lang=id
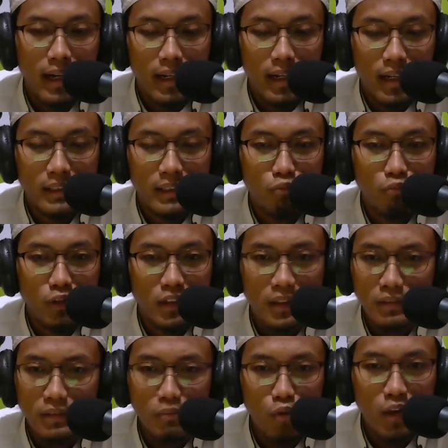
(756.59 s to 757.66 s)
yang semuanya
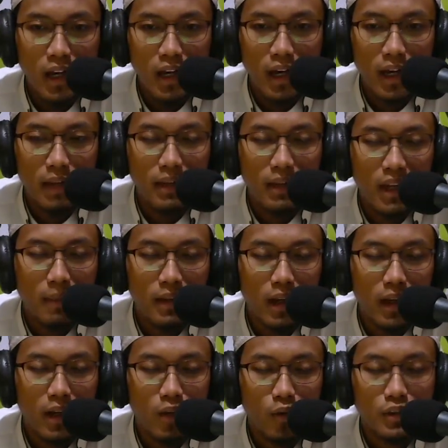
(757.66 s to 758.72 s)
semuanya akan
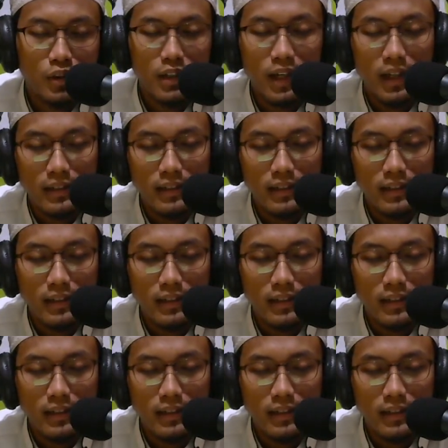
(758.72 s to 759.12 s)
mendapatkan dosa